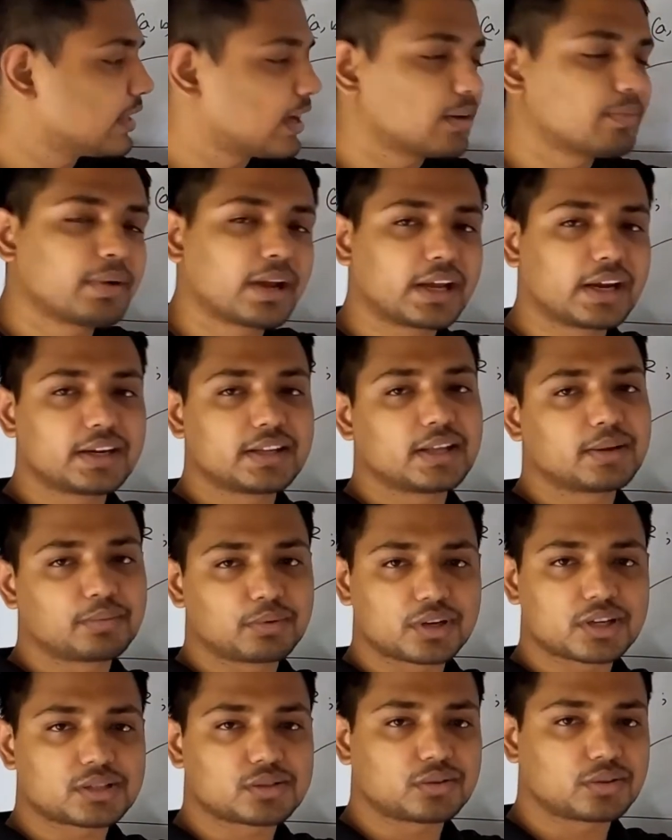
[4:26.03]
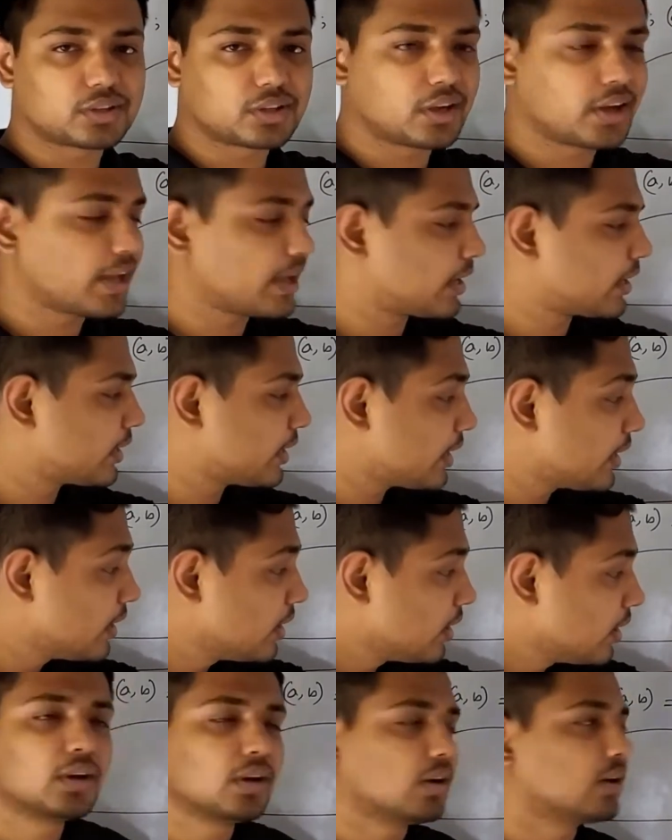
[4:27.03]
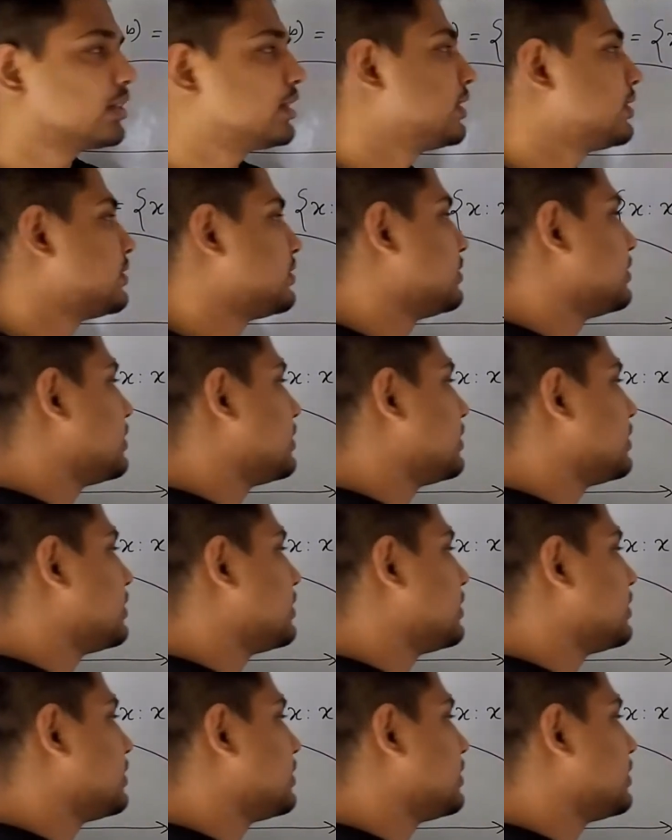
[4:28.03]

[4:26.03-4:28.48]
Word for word: থার্ড ব্র্যাকেট দিয়ে প্রকাশ করতে হয় এখানে অর্থাৎ